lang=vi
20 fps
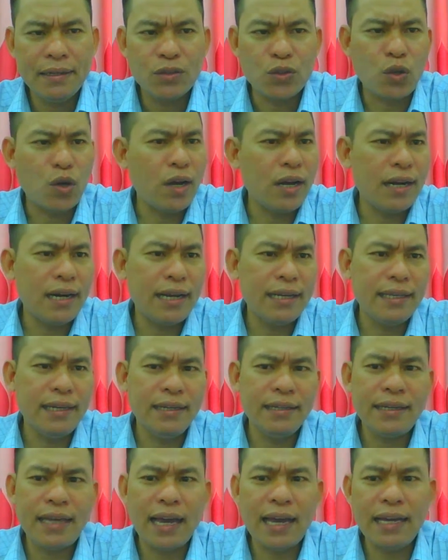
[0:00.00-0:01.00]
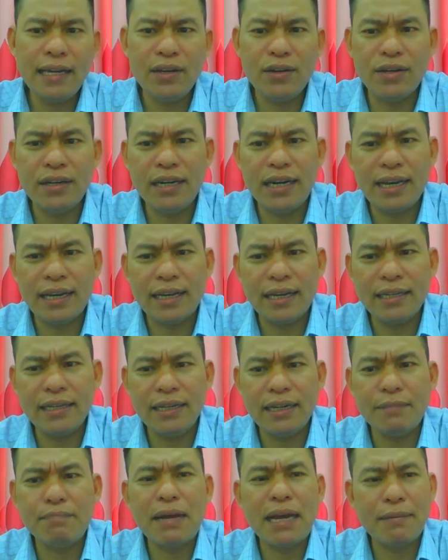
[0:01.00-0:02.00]
toàn là những cái gọi là cái như
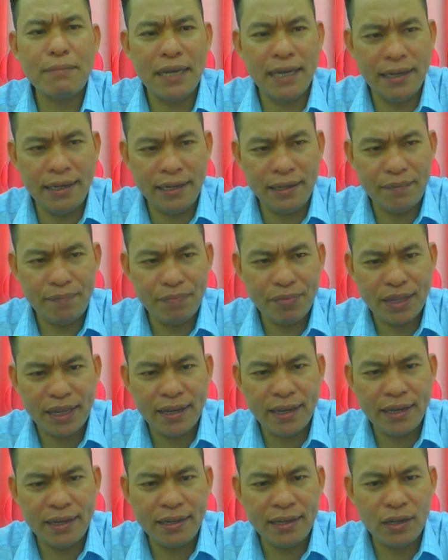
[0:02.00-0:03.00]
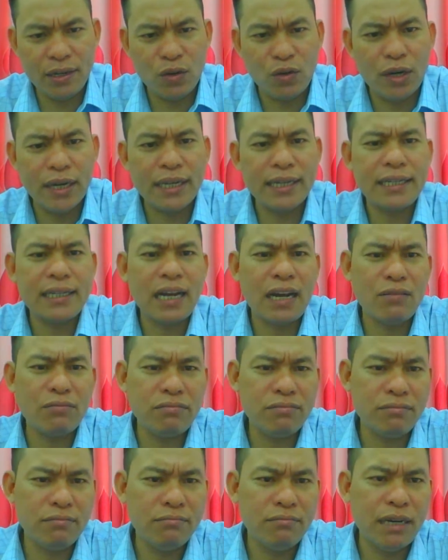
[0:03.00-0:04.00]
là ma mị đấy ngồi
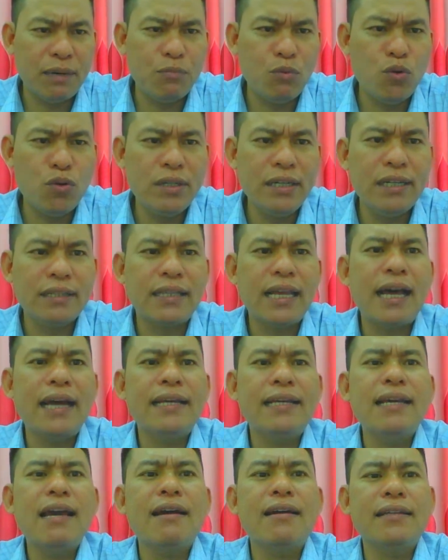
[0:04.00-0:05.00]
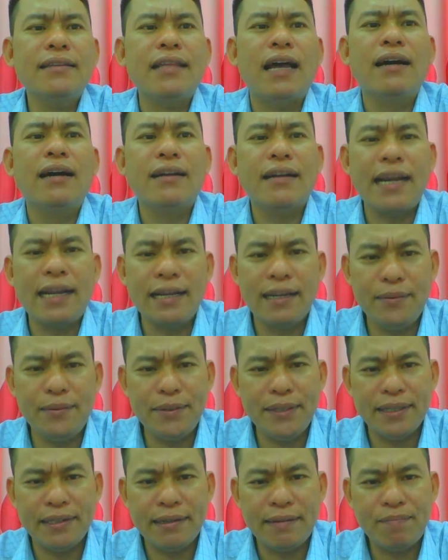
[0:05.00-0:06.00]
không mà muốn người ta dân nó tận răng nó
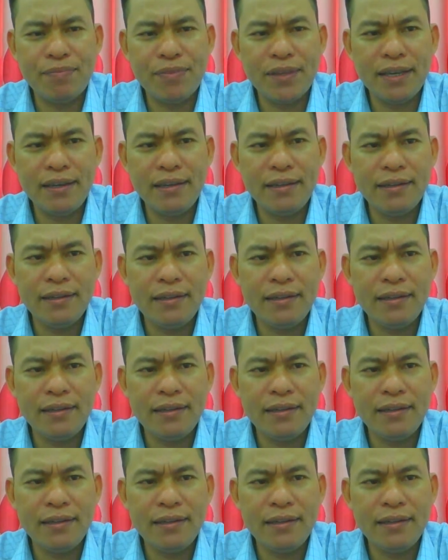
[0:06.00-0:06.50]
quý vị đấy.